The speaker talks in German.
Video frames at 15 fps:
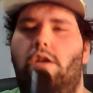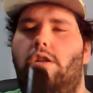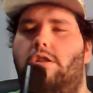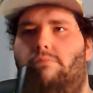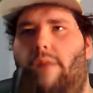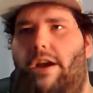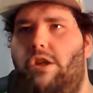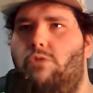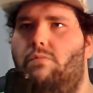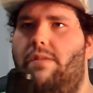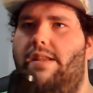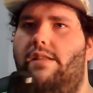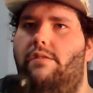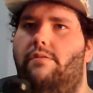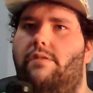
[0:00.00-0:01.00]
Zum
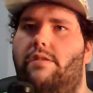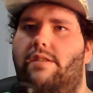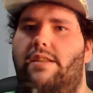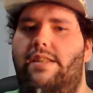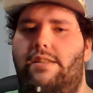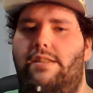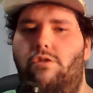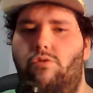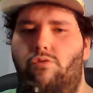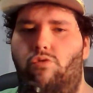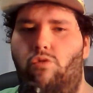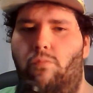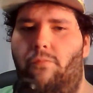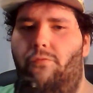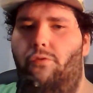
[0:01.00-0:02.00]
Beispiel ist
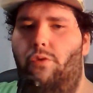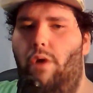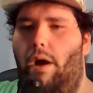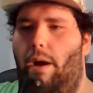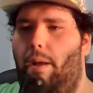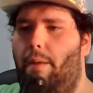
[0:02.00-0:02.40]
YouTube für